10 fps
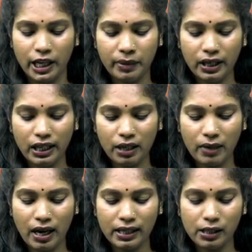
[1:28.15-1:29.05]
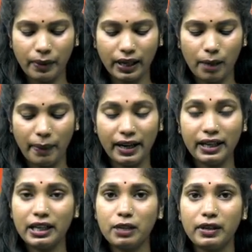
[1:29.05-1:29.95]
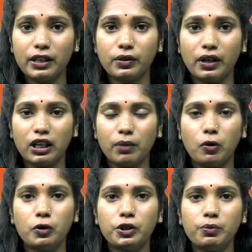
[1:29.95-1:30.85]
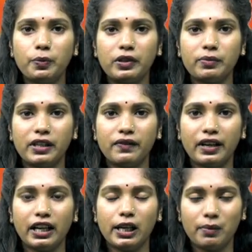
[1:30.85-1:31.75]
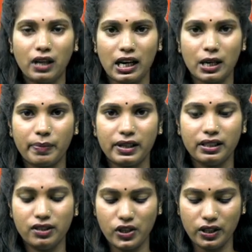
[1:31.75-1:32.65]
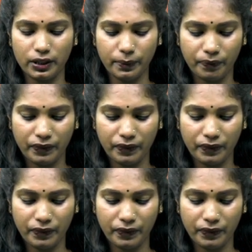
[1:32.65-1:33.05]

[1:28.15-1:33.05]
எமகண்டமானது பகல் பன்னிரண்டு மணி தொடக்கம் ஒன்று முப்பது மணி வரையிலும் காணப்படுகின்றது